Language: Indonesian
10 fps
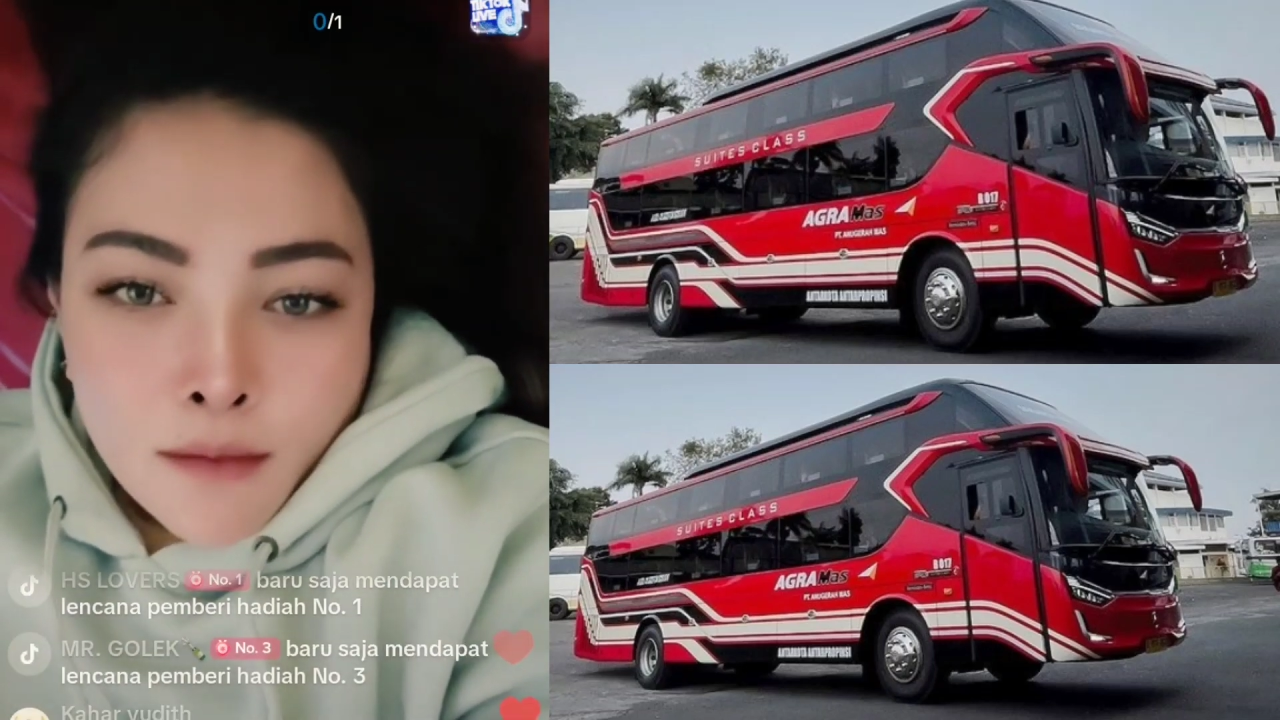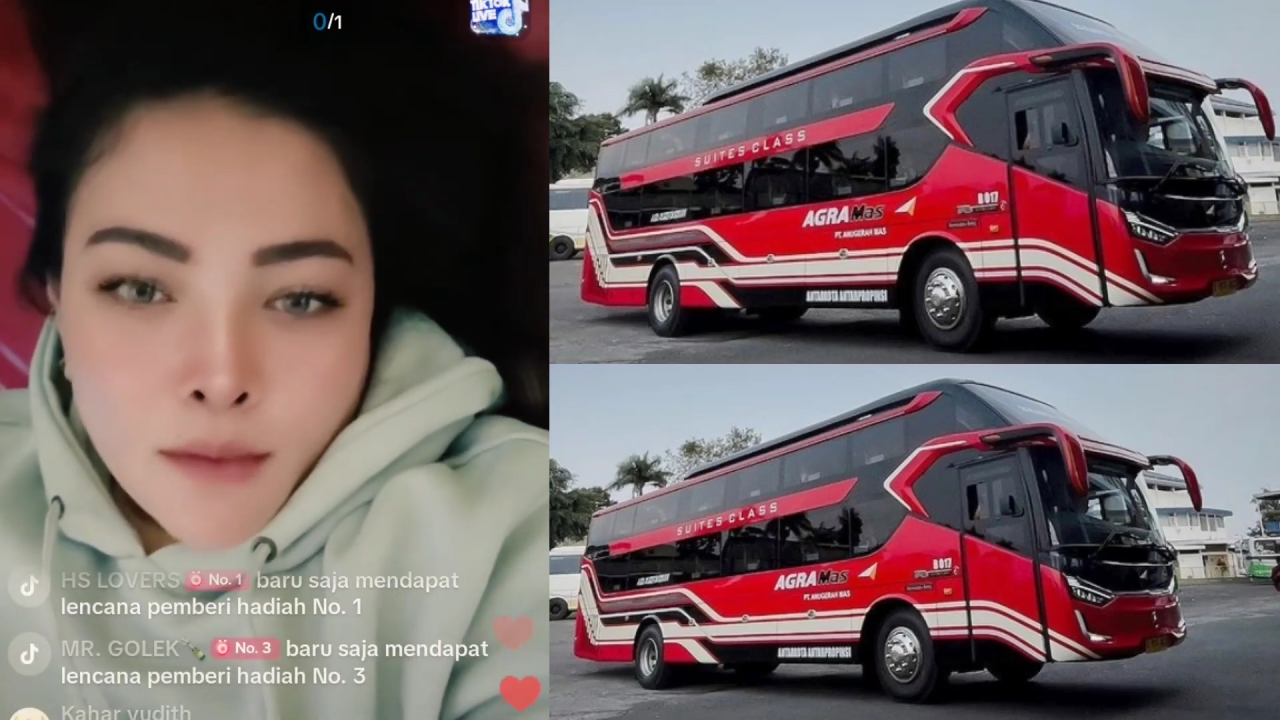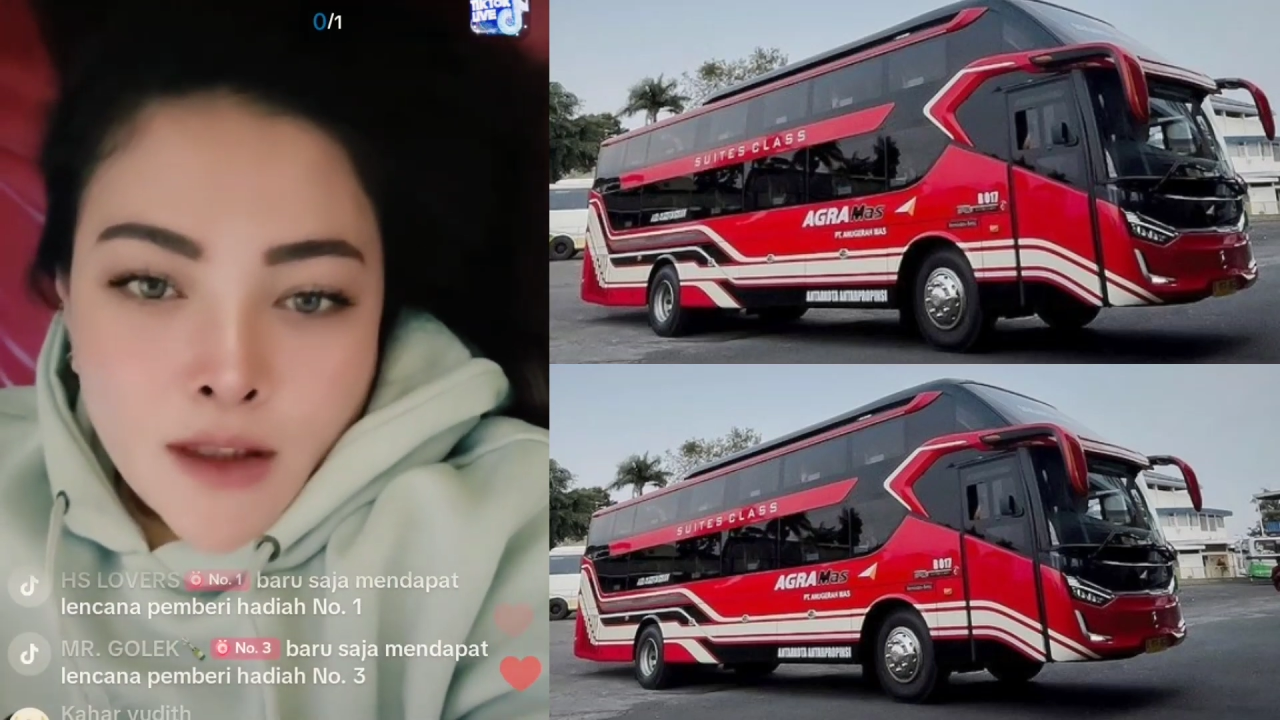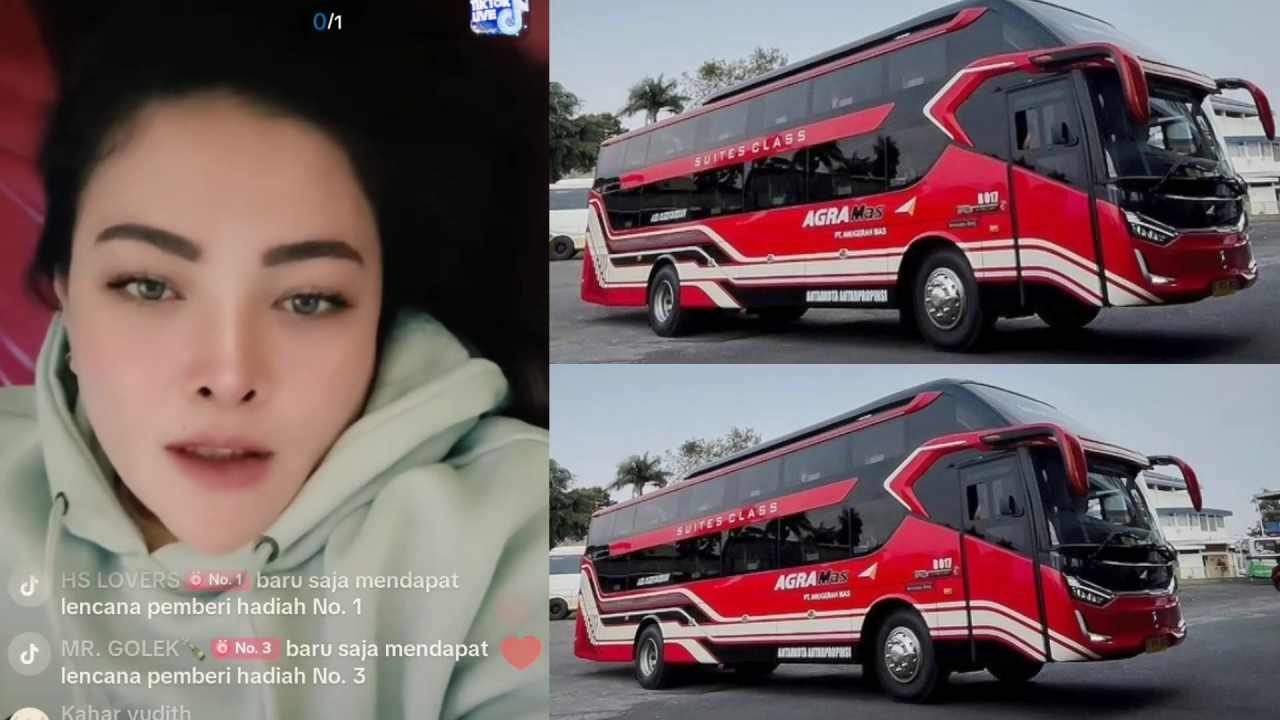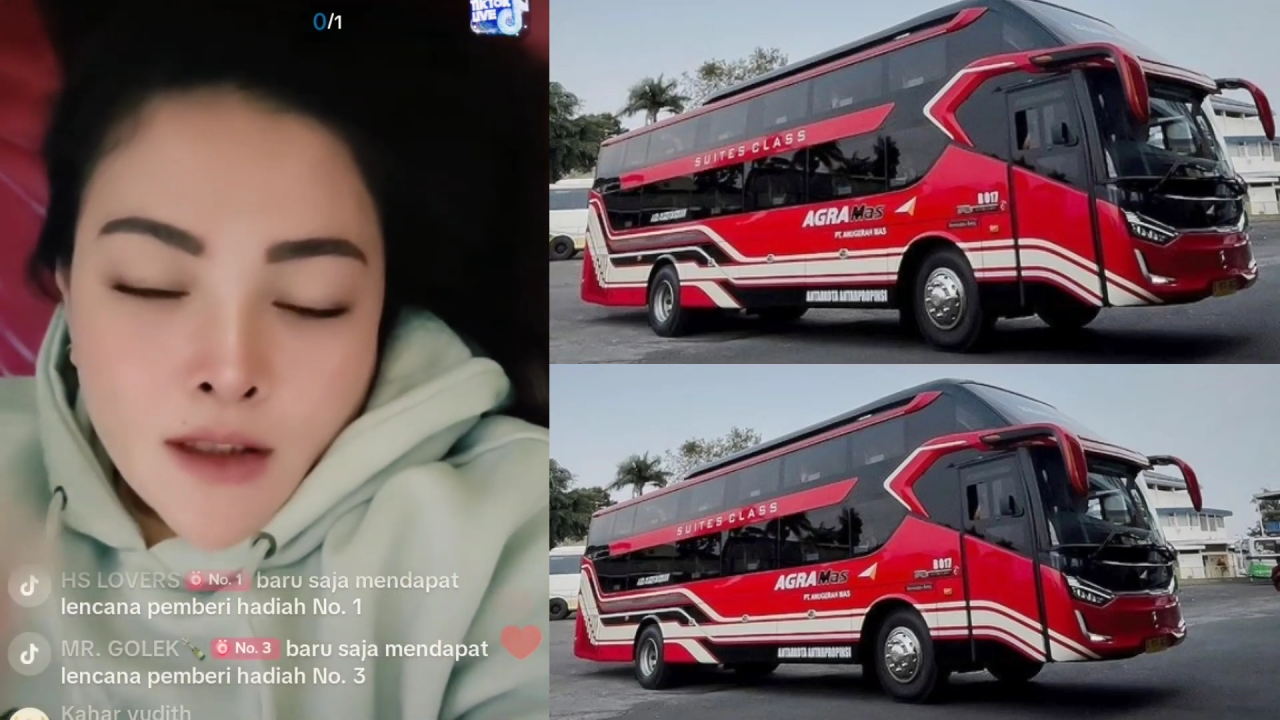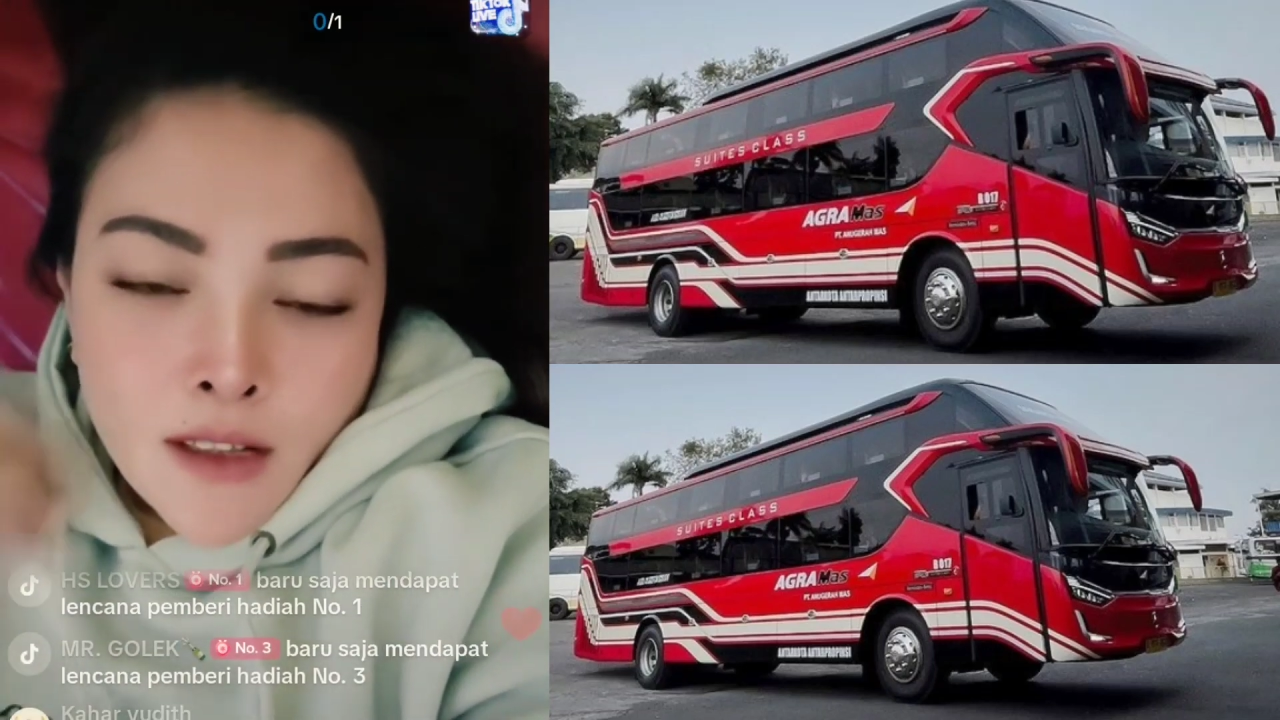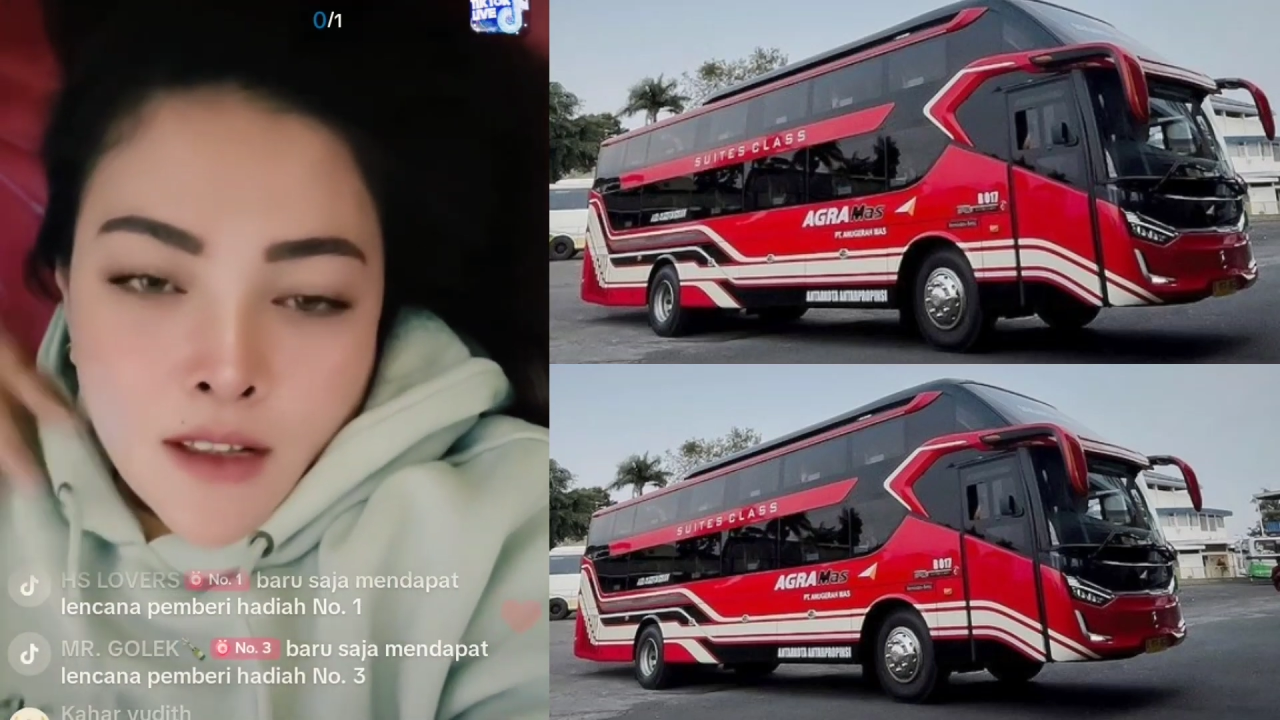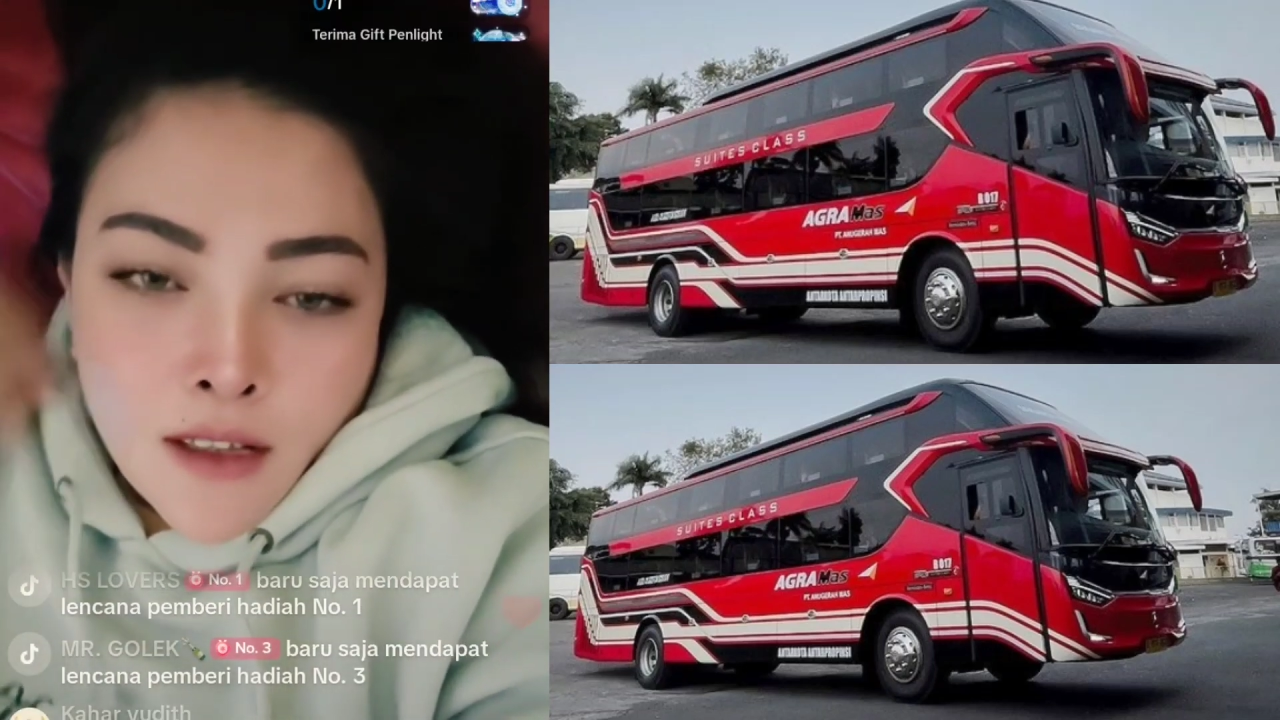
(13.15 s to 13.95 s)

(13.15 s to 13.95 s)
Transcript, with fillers: buat Ade